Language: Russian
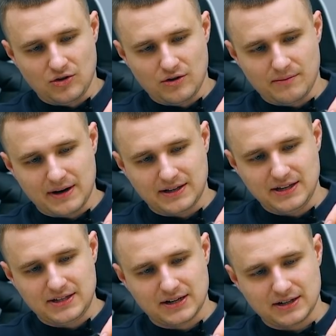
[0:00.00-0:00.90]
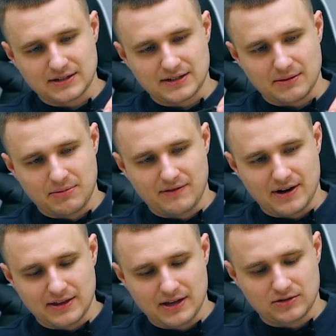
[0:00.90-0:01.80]
но магнитик
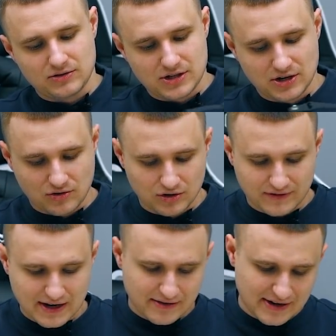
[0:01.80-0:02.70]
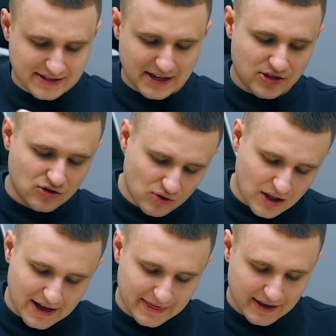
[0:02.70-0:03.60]
слабоват, да, то есть легко отваливается. Ну,
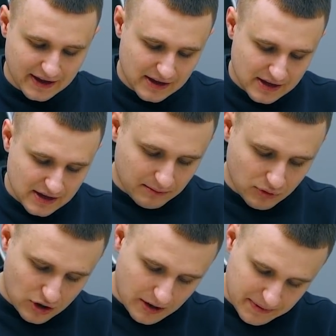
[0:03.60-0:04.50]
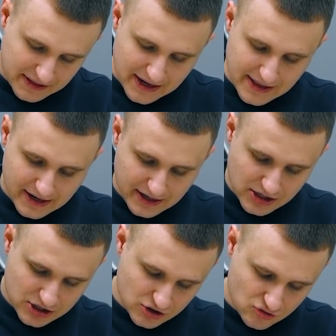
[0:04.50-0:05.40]
ладно. Блока питания,
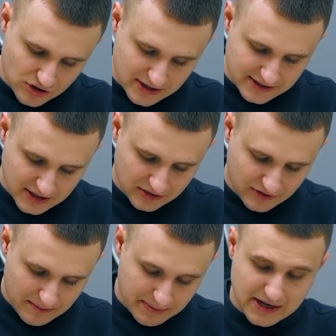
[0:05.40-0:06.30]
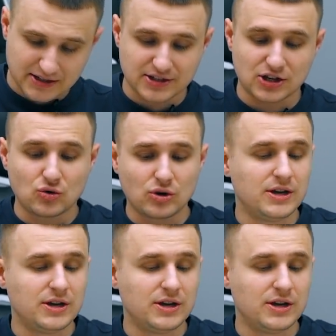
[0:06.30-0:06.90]
конечно же, у нас нет в комплекте, зато